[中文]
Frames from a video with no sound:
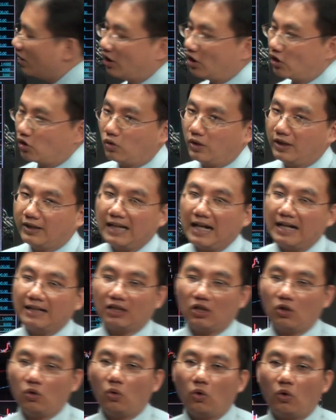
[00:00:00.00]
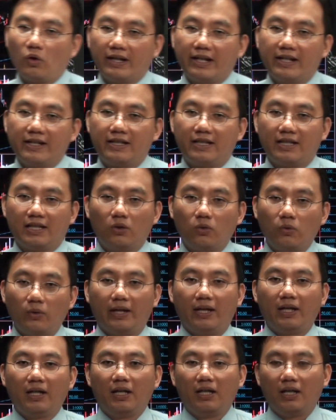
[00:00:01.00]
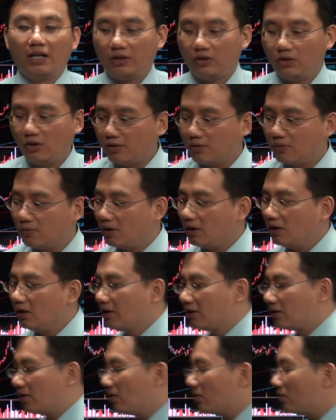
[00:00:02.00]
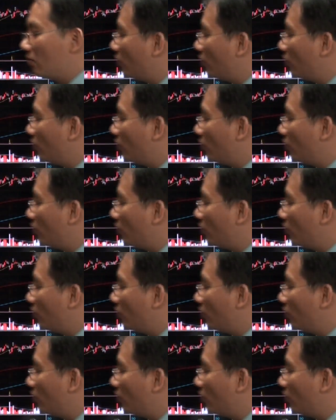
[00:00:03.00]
你最大的获利机会。也就是说，这种